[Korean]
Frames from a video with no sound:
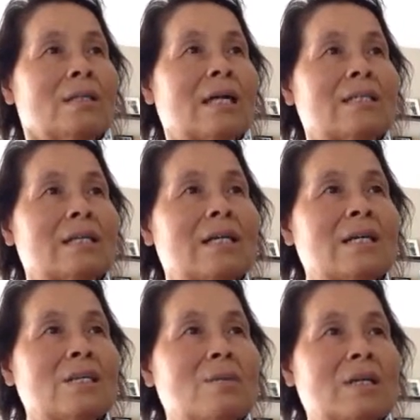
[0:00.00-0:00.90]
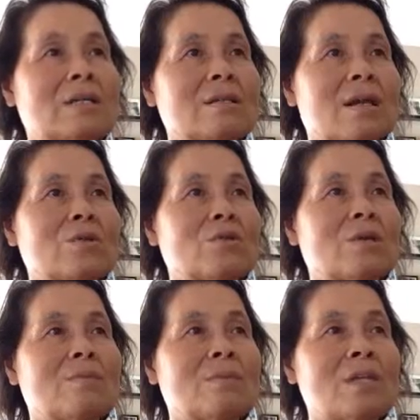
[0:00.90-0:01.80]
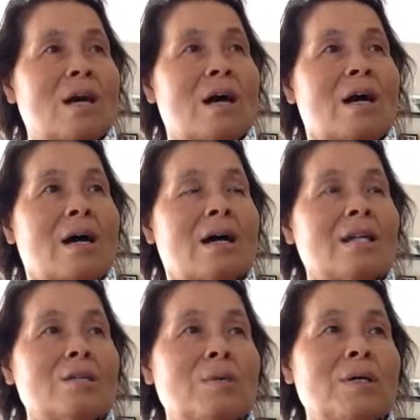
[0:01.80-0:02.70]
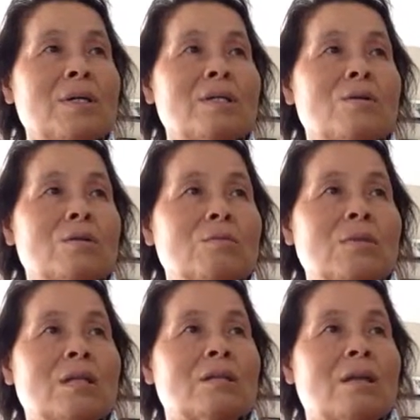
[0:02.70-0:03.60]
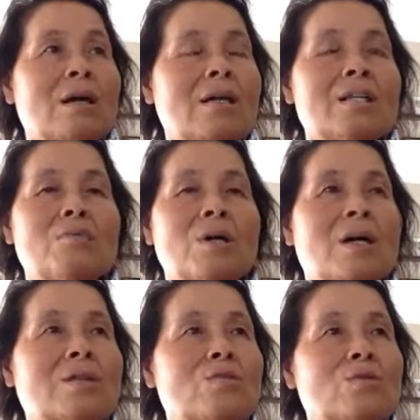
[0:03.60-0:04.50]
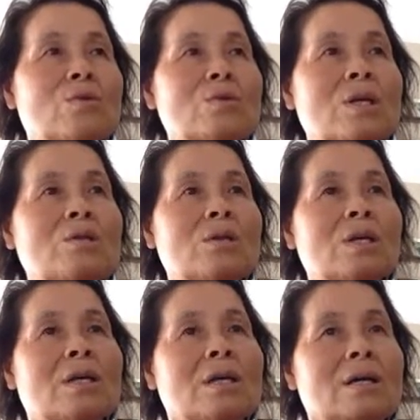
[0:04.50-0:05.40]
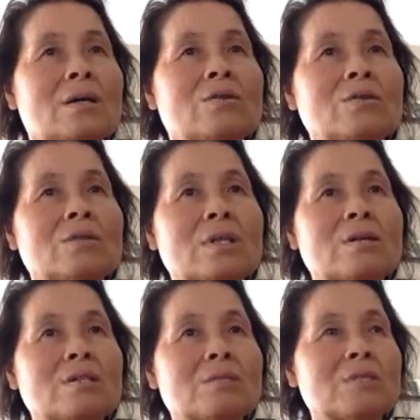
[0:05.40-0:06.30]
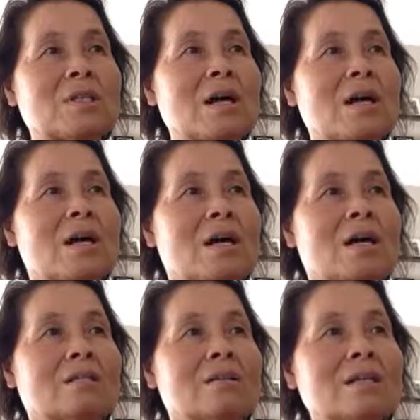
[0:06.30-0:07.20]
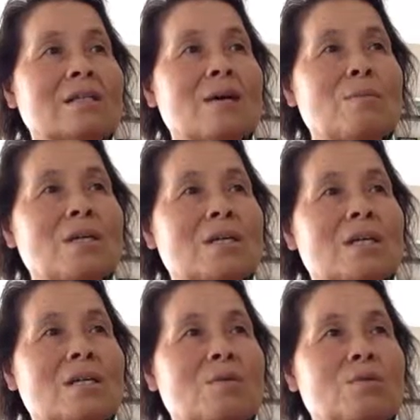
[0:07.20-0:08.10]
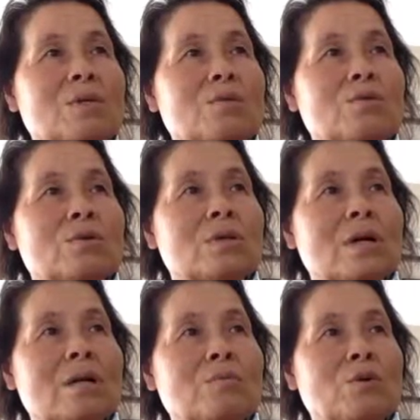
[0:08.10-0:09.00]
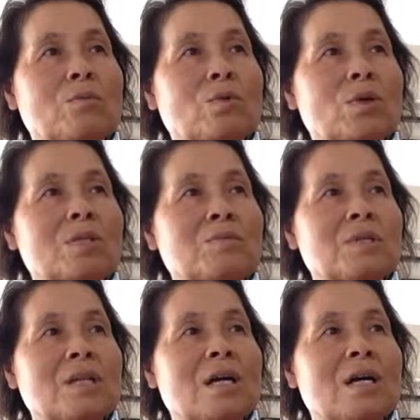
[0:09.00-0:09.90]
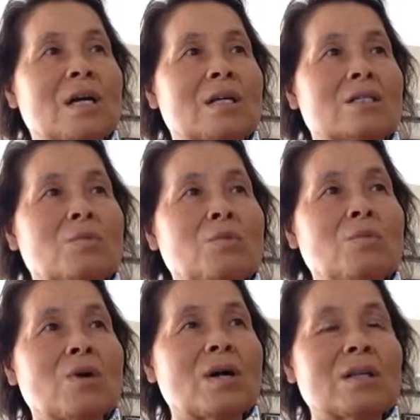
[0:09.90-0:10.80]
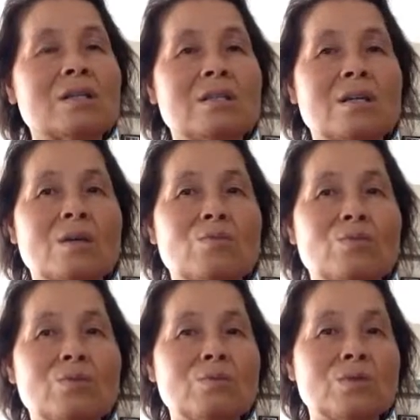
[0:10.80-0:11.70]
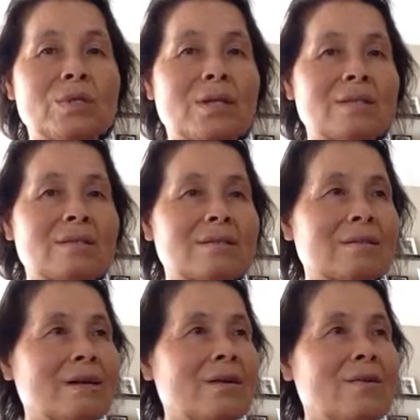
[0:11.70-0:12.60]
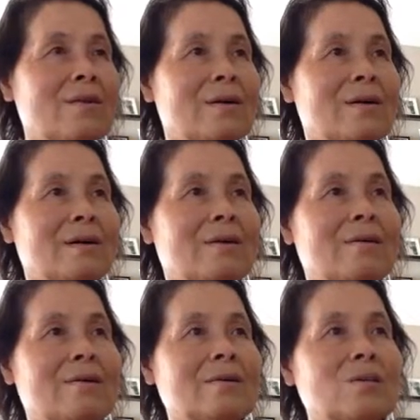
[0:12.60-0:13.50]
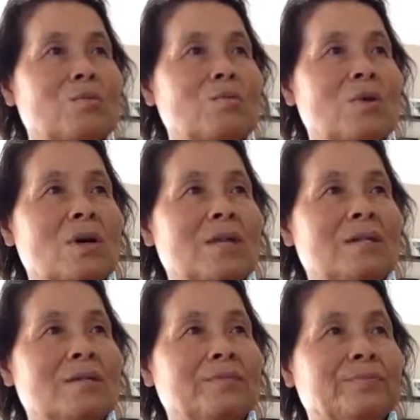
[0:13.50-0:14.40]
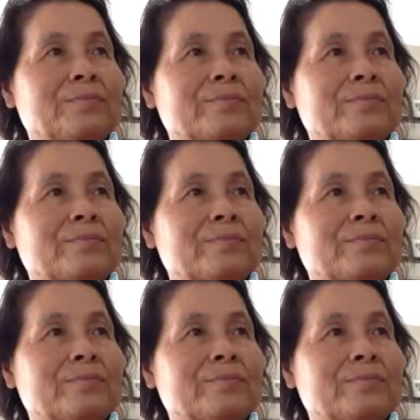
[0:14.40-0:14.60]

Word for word: 다시 하나님 안에서 가족이 됩니다. 하나님 안에서 거듭날 때 하나님의 가족으로 새롭게 형성될 것입니다. 선한 사마리아인의 비유를 한번 보겠습니다. 젊은 법관의 신앙에 무슨 문제가 있었을까요? 어, 젊은 법관은